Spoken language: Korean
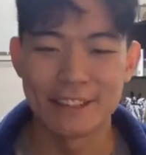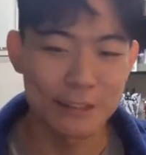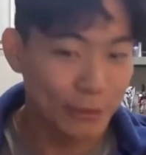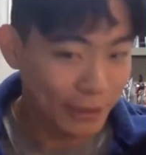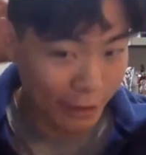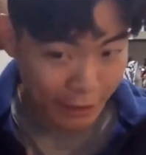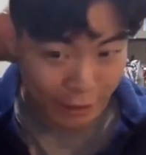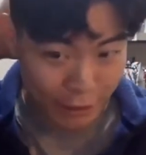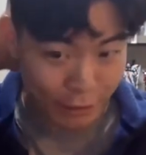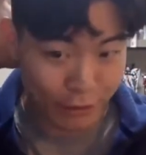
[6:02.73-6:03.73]
그래도
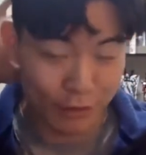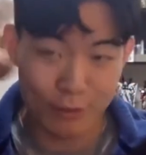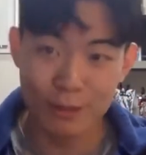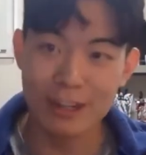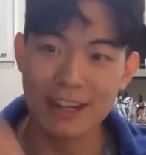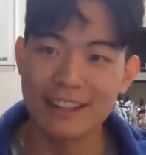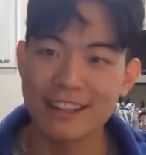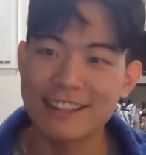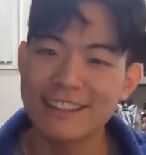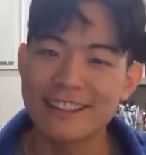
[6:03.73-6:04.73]
이중지불
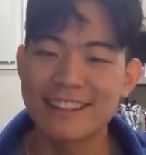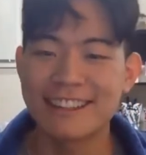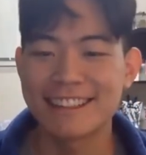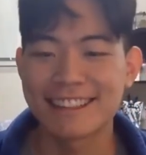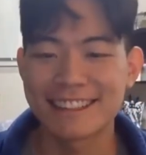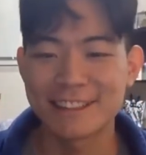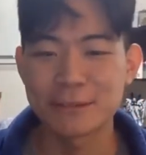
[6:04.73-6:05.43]
강의하니까 그때